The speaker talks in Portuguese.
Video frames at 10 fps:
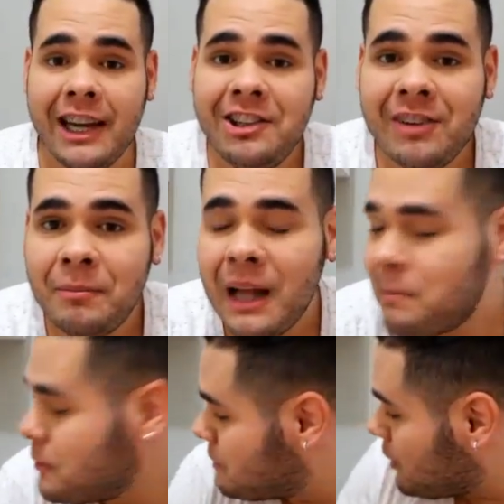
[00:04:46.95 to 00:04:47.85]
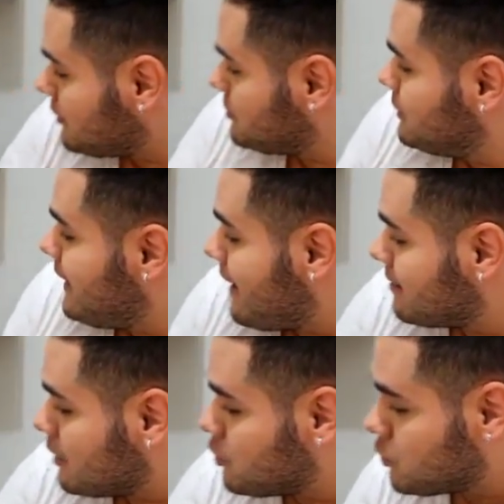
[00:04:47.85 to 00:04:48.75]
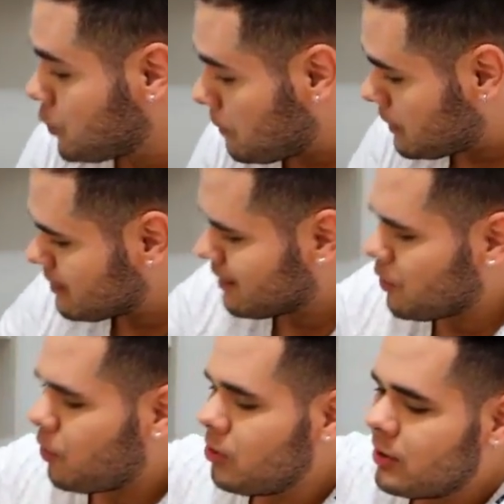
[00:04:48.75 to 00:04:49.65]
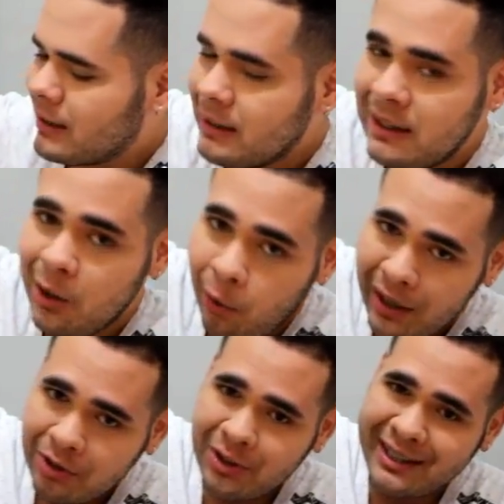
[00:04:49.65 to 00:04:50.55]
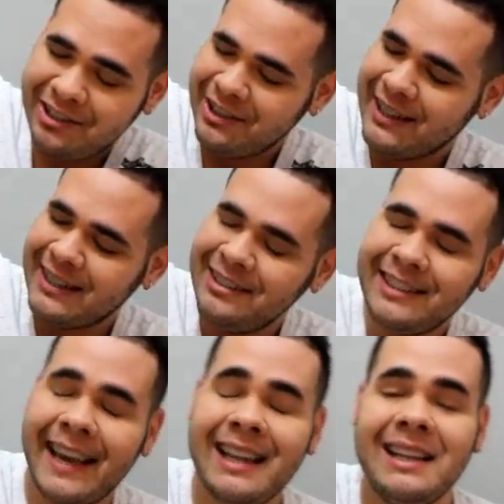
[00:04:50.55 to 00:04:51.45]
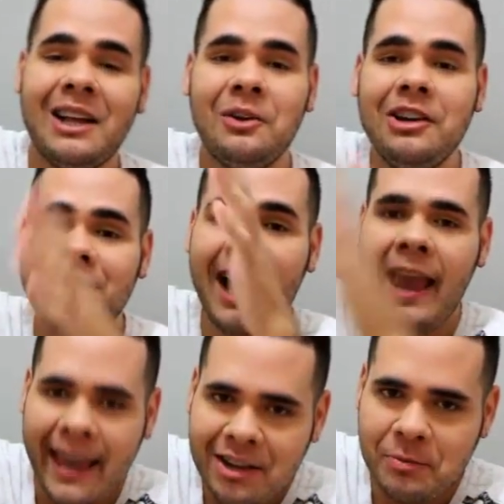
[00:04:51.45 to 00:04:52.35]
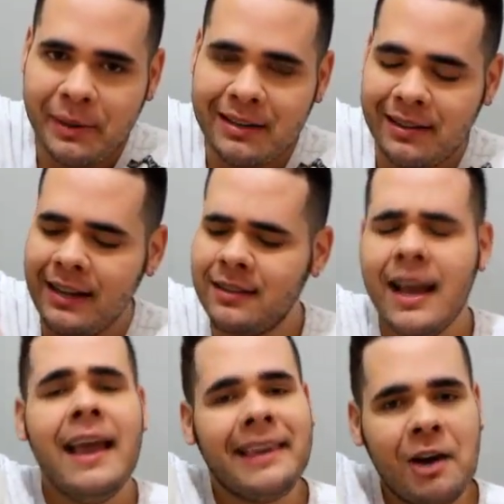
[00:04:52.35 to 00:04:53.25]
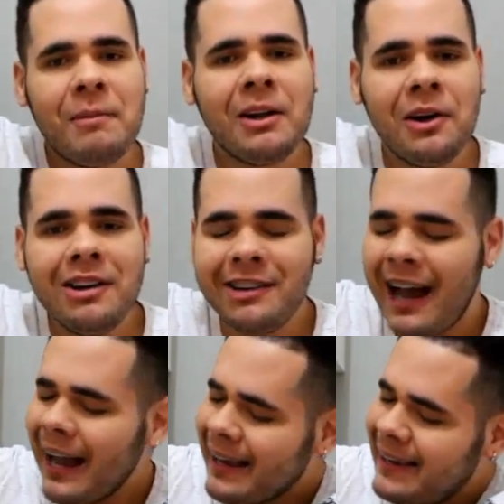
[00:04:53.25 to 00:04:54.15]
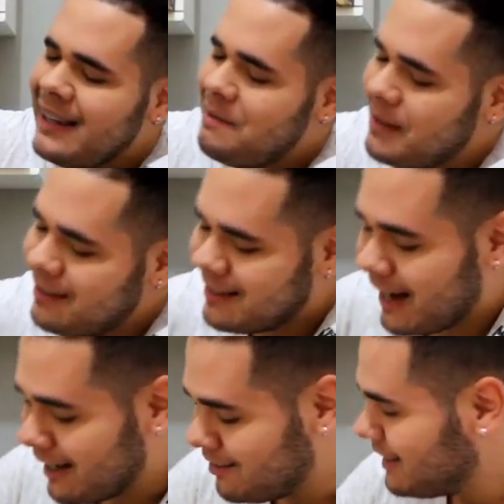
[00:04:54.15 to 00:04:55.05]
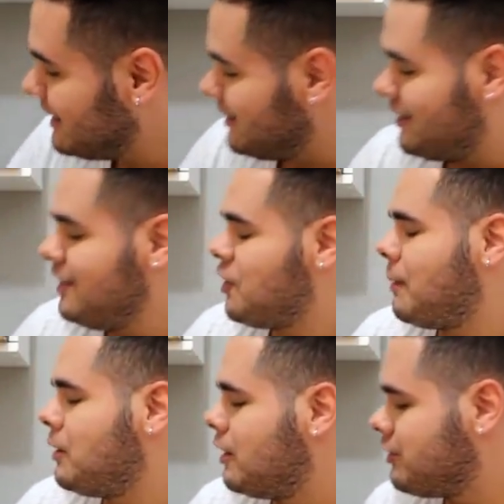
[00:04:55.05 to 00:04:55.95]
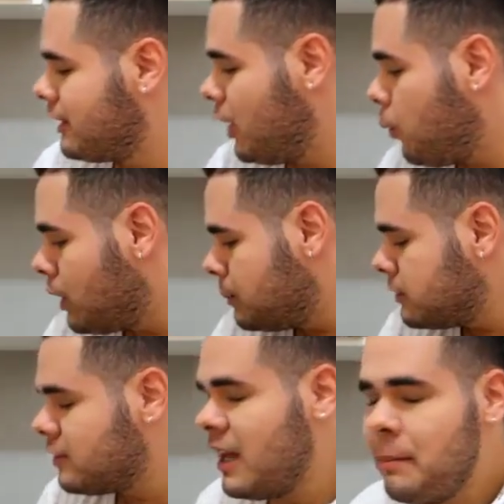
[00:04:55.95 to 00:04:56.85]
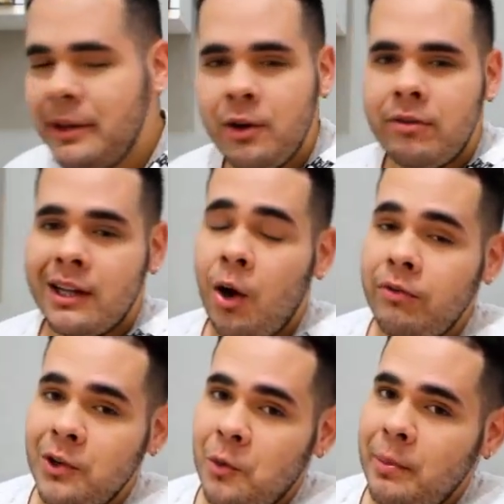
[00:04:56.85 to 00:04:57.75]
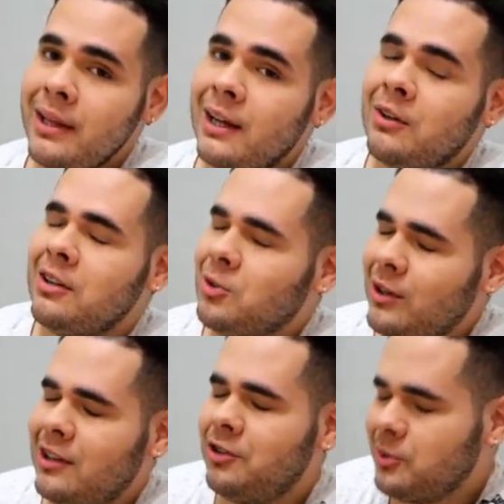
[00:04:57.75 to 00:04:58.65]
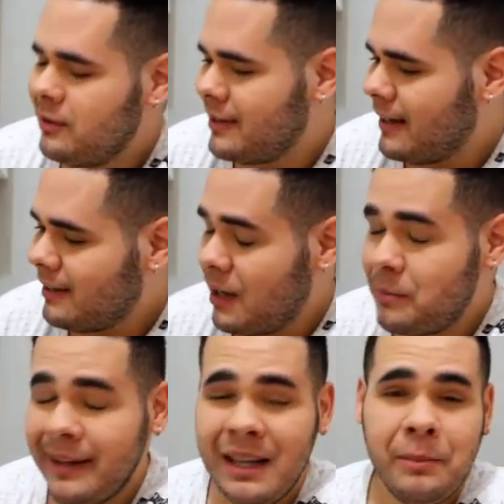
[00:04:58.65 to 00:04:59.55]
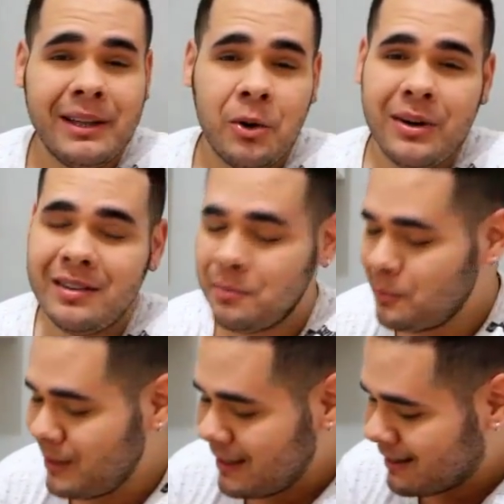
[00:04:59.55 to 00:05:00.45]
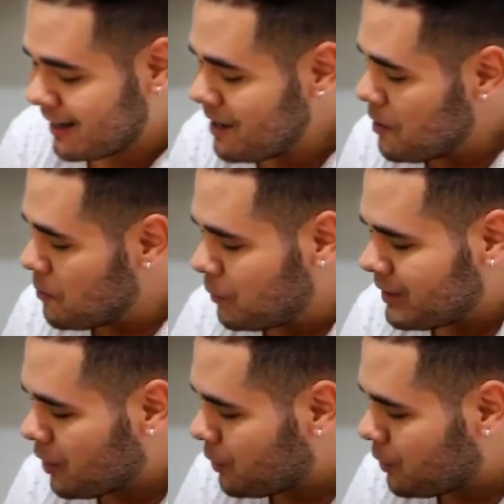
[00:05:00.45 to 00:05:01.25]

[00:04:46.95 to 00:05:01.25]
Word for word: Gente, vamos lá pro próximo, que é essa super sacolona aqui. Olha só que gigante, que é lá da loja Rede Presentes, que é uma loja aqui da minha cidade. Gente, é uma loja que eu amo. Sempre que eu vou lá, eu fico pirando nas coisas de cozinha que tem. Tem muita coisa bonita, muita